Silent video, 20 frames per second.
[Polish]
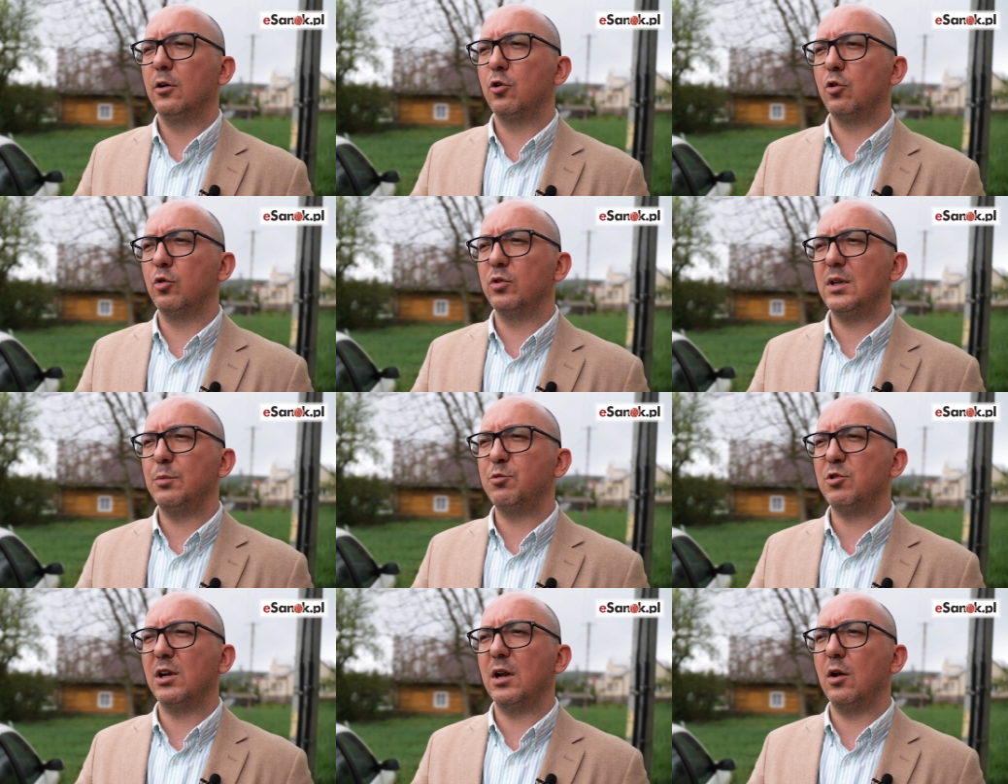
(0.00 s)

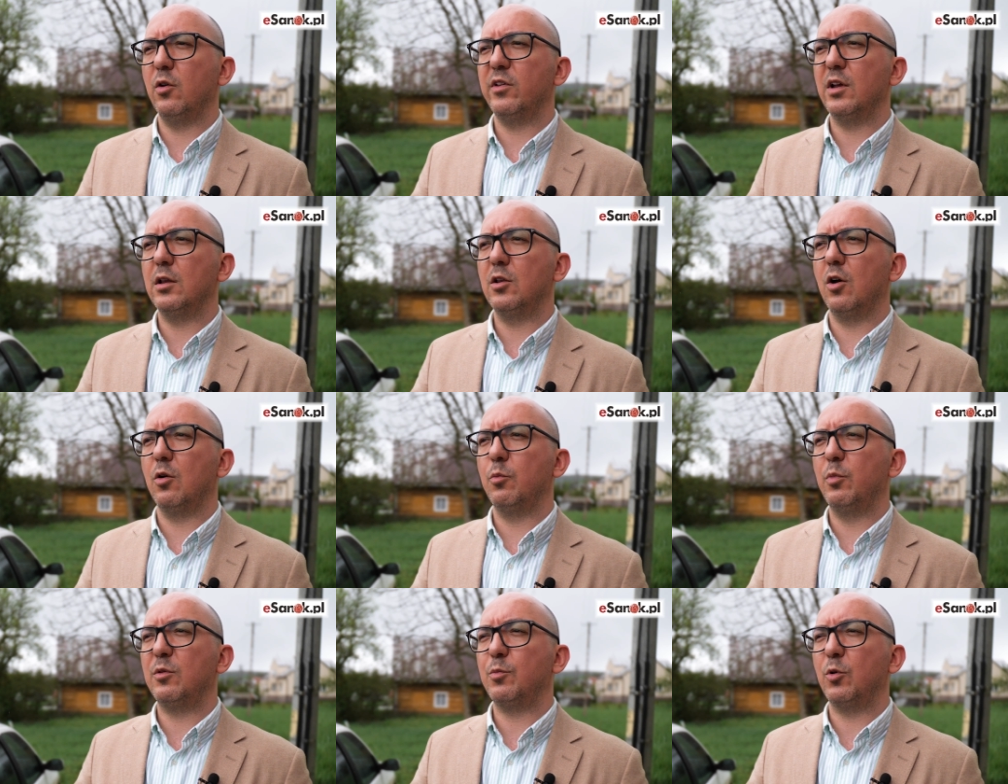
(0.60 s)
grunty
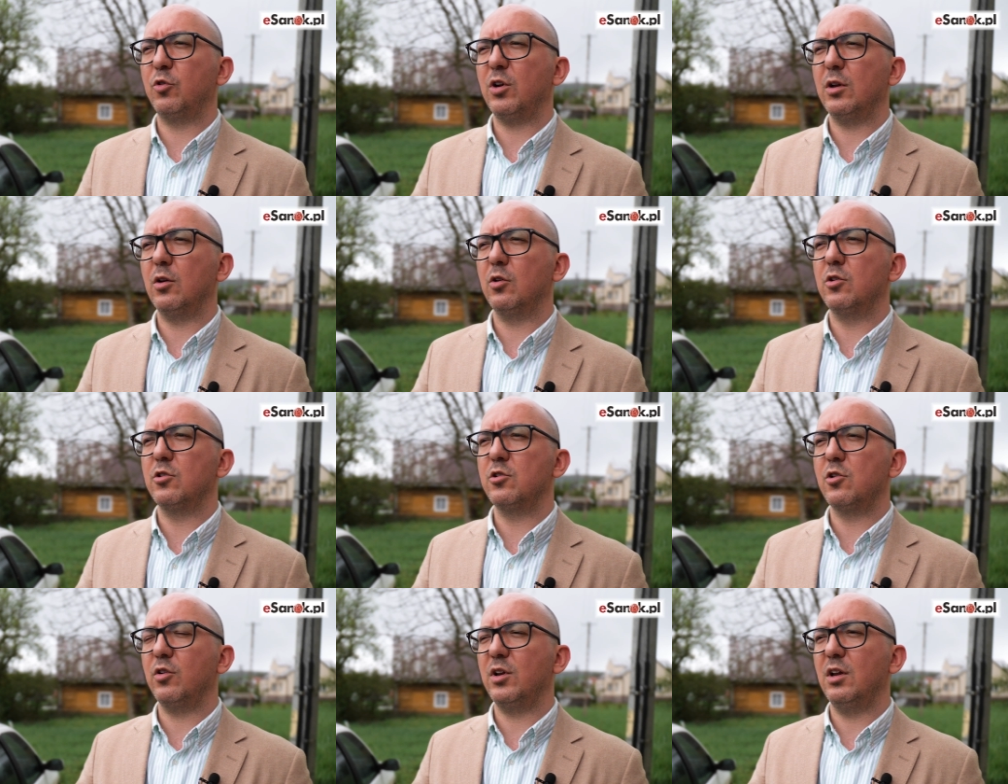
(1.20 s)
przylegające do,
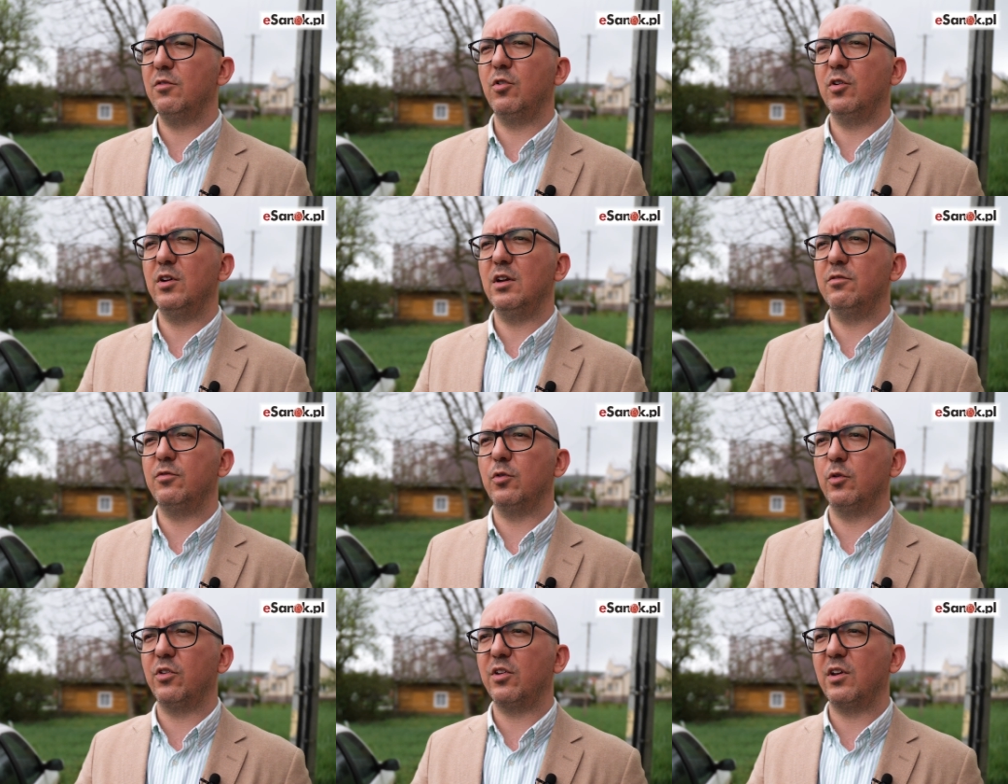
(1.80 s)
bezpośrednio do drogi
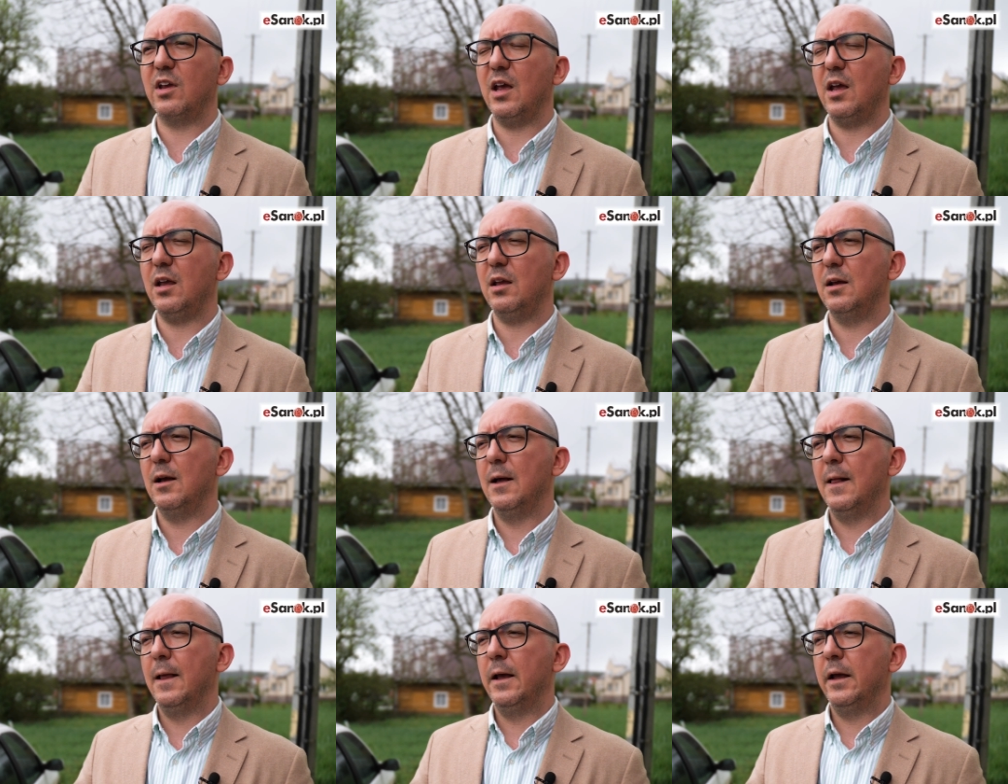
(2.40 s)

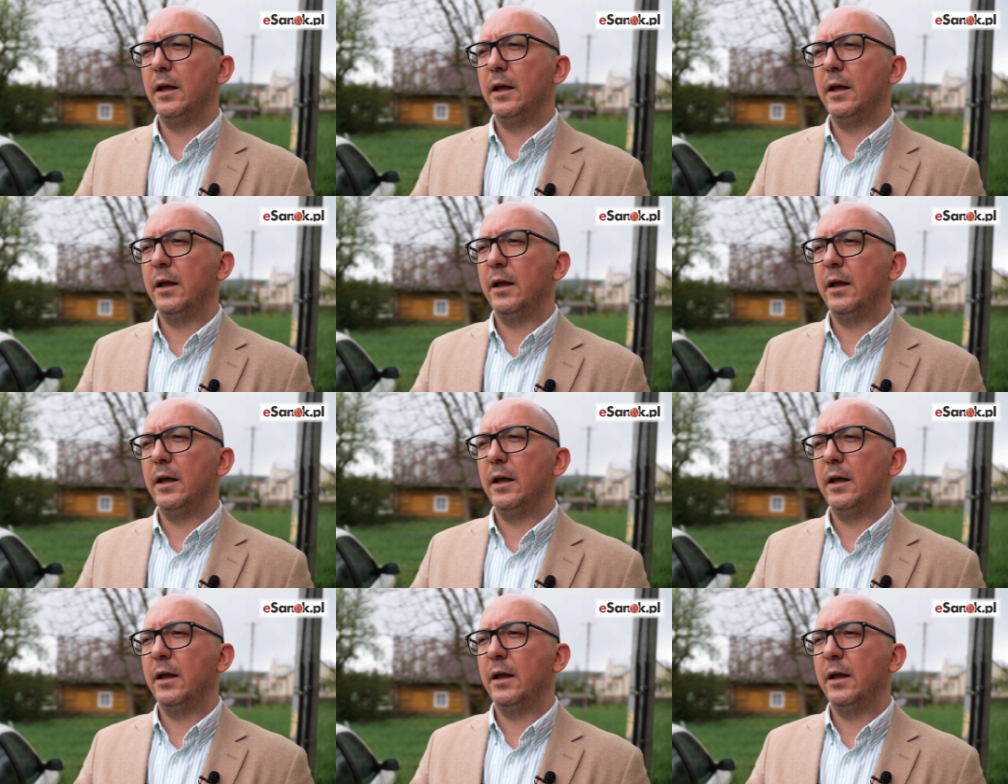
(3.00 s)
wojewódzkiej